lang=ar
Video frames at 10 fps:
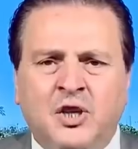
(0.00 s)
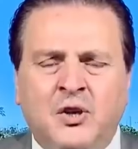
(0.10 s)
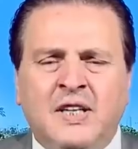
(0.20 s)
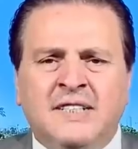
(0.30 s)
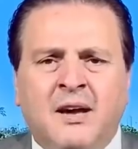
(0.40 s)
شنو
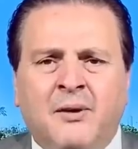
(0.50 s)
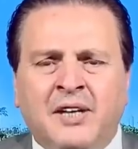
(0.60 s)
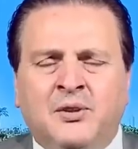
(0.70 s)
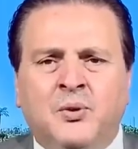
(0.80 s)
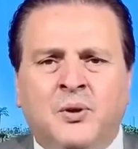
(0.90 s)
اللي
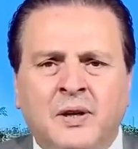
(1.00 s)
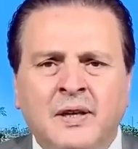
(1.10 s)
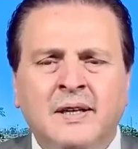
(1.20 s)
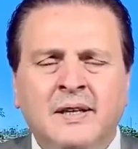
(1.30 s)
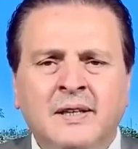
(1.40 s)
سويتوه
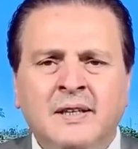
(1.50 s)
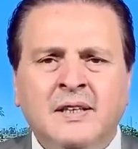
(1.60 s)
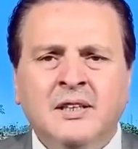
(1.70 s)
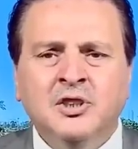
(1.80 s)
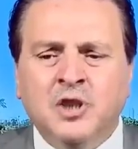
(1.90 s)

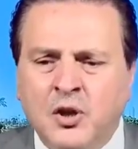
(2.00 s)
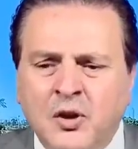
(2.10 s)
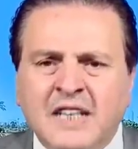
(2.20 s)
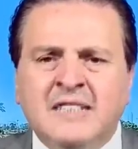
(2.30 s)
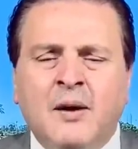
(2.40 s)
شنو
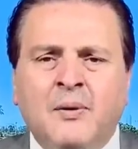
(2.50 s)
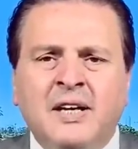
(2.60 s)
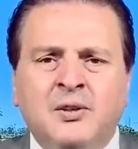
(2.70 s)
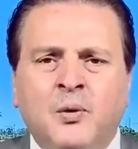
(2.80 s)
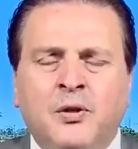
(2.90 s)
اللي
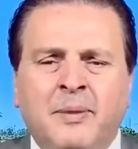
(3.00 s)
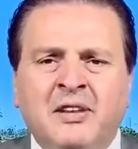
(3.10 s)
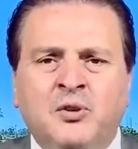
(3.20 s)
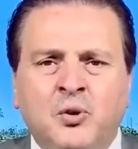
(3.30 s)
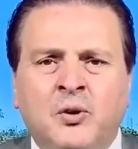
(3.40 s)
سويتوه
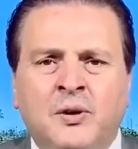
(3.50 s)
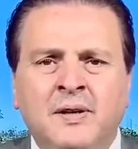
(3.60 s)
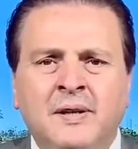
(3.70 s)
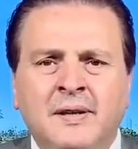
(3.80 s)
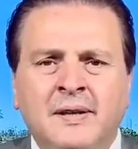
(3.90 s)
ضبطتوه
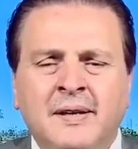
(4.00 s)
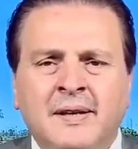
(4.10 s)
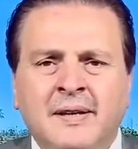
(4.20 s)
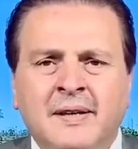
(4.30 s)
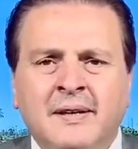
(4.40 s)

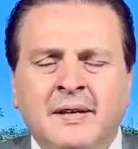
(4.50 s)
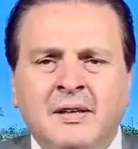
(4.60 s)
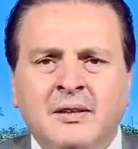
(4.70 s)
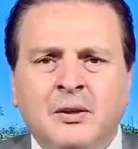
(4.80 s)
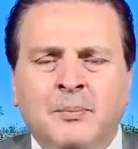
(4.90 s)

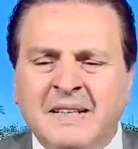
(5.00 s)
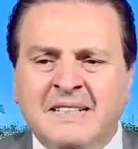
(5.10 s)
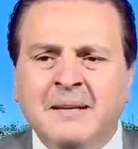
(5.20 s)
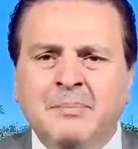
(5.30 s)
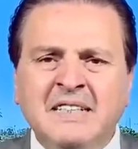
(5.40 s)
لو
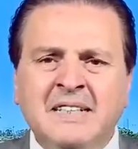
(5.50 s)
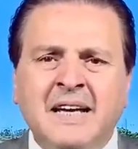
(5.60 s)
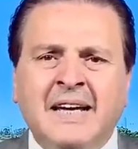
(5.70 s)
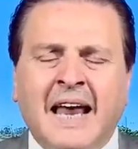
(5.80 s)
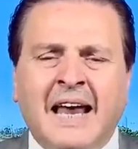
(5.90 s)
بس بس
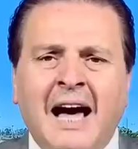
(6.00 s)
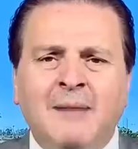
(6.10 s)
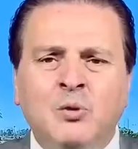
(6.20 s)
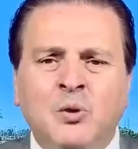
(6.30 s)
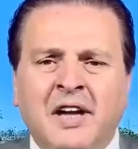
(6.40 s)

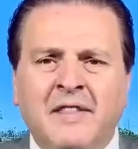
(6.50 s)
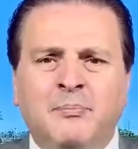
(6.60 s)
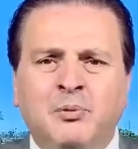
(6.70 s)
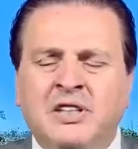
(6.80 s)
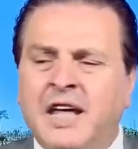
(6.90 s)
كلام
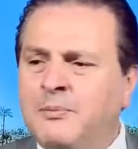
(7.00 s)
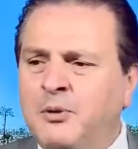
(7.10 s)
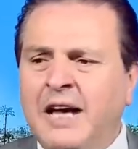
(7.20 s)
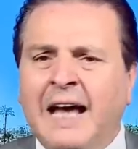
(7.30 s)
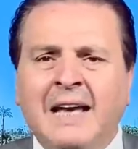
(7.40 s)
وكذب
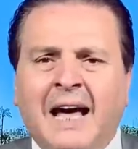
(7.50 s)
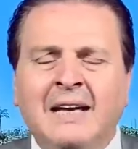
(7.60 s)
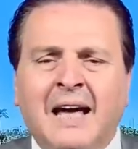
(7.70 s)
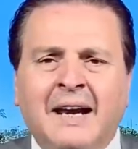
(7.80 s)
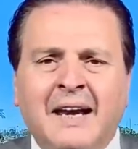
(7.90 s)
وتكذبون على
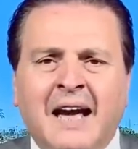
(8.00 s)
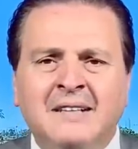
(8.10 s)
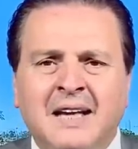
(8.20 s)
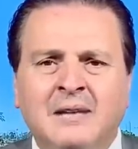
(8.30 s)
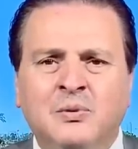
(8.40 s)
على
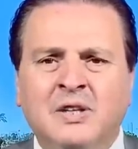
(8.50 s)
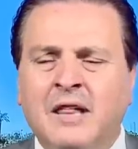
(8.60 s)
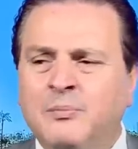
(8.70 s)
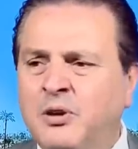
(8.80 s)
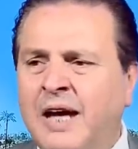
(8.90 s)
الرئاسات
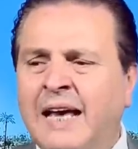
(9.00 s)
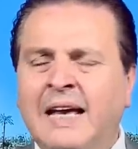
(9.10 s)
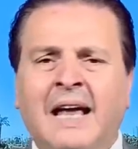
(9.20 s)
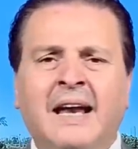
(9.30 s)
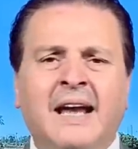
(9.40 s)
وتكذبون
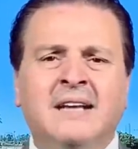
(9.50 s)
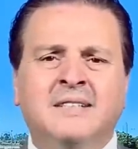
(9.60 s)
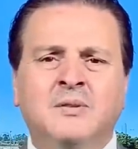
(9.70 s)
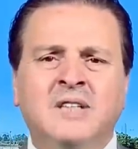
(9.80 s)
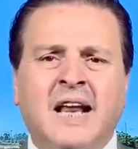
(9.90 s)
على
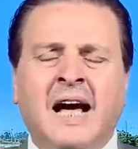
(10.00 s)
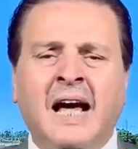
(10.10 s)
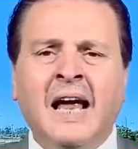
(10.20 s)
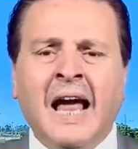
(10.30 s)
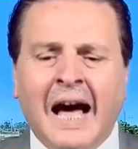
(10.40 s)
رئاسه
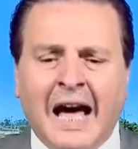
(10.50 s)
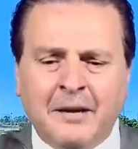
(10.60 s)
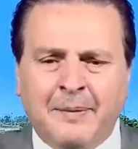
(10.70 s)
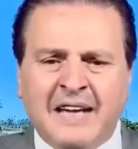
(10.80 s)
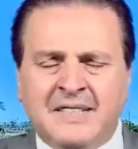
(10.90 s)
الوزراء
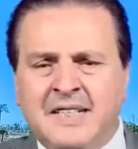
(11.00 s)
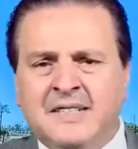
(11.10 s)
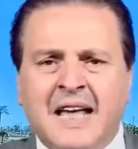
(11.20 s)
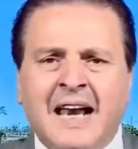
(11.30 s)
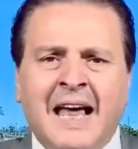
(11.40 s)
اربع سنين
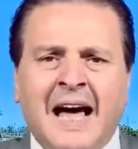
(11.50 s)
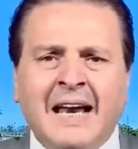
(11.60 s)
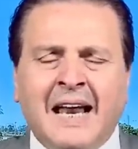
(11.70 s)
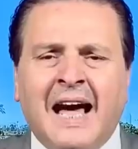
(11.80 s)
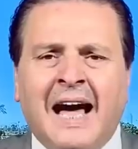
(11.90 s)
صار
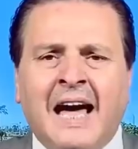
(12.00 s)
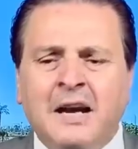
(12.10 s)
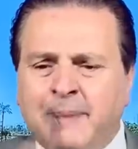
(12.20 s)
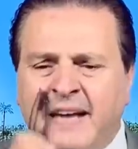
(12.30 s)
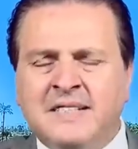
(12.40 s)
هاي القاعه
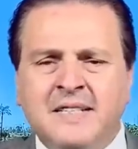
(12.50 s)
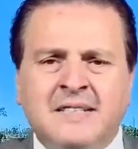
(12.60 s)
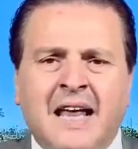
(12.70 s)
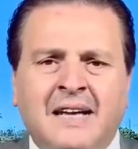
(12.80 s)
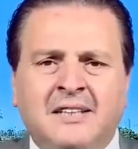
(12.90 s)
اربع سنين
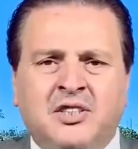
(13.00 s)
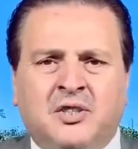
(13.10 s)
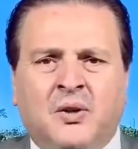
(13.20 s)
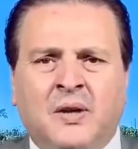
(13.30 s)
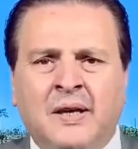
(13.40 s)
صارت
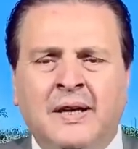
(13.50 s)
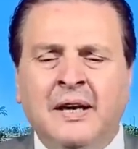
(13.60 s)
تشتغل